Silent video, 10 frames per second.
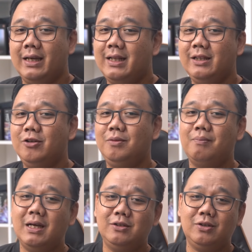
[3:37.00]
kita lanjut
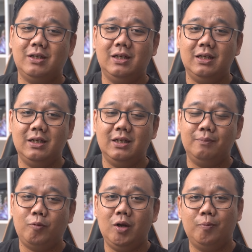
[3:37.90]
masuk ke
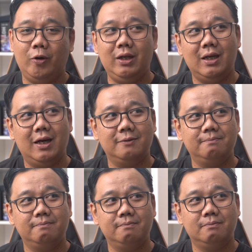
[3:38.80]
poin-poin
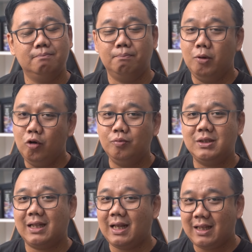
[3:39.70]
yang belum
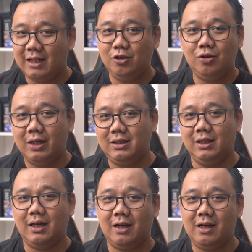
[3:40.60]
catatan juga
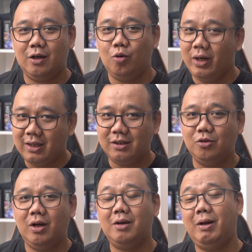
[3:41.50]
sih, karena
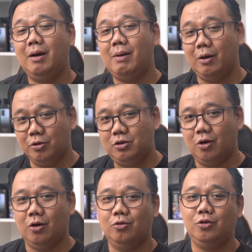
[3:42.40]
kualitasnya udah kebilang bagus
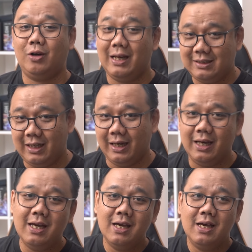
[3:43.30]
kok untuk kelasnya ya.
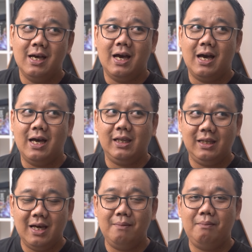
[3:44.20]

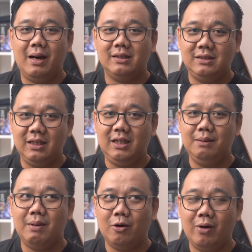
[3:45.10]
Hanya masih
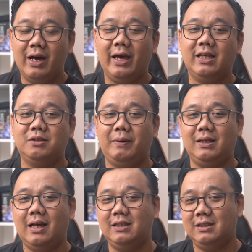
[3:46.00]
di bawah
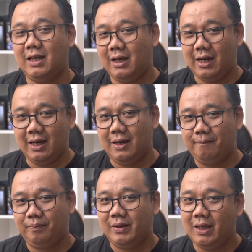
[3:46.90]
ekspektasi saya lah.
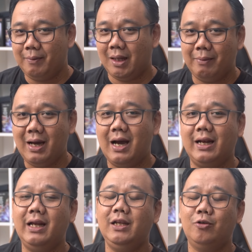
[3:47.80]
Yang pertama
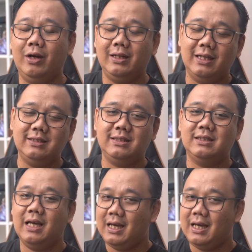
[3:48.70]
ada di kualitas